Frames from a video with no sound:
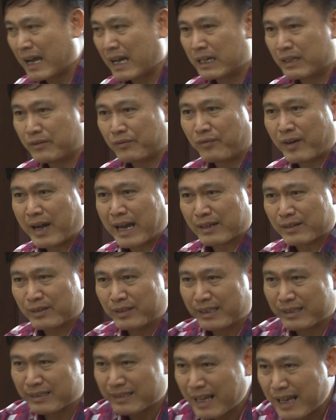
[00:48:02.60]
án phạt có
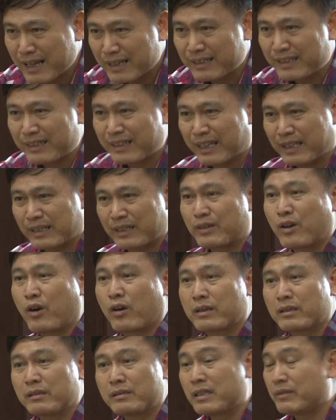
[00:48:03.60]
thể ra thế này thế nọ
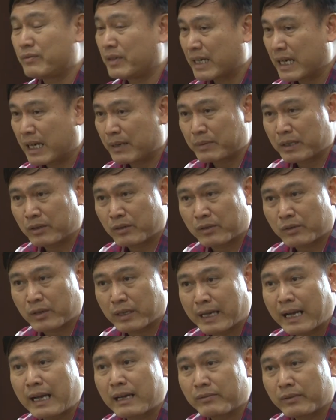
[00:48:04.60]
thứ như ở Việt Nam thì hoàn
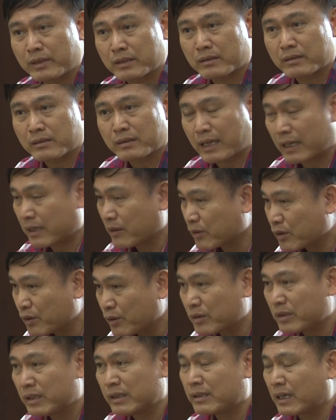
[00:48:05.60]
toàn khác và cái đó
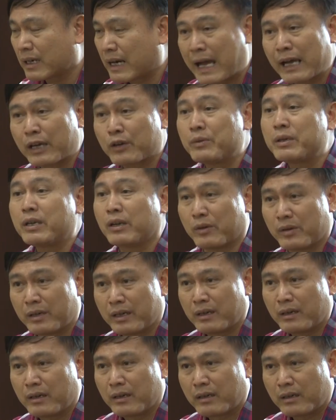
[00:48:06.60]
tôi nghĩ rằng ai cũng hiểu
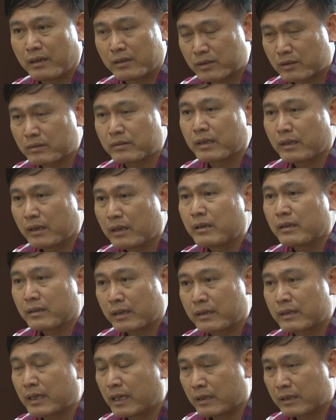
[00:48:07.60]

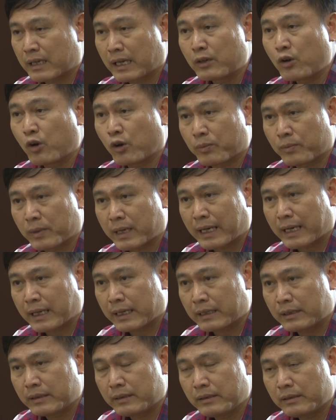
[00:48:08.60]
là để thay đổi một
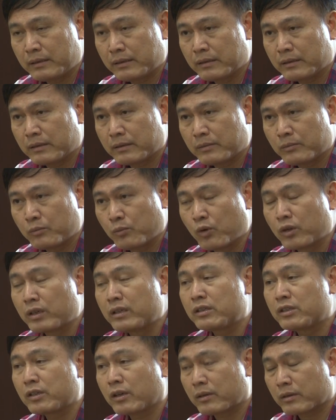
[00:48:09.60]
cái ờ,
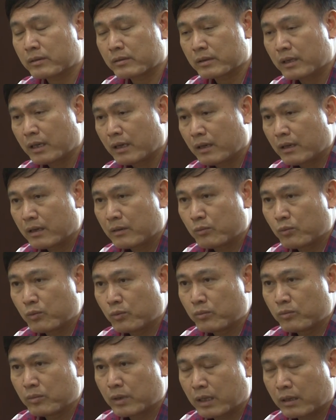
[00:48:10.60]
muốn cho
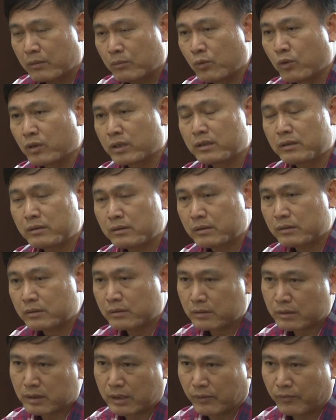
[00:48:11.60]
muốn
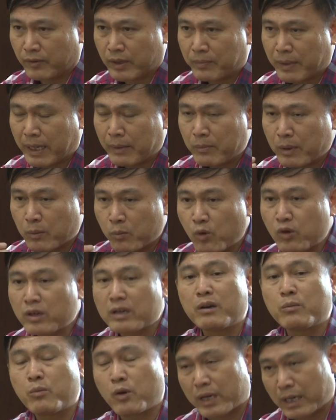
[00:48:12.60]
VPF dạ, mà muốn
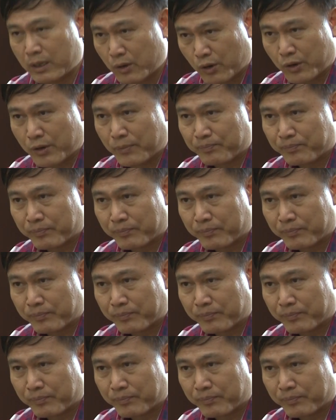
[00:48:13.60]
câu bộ thay đổi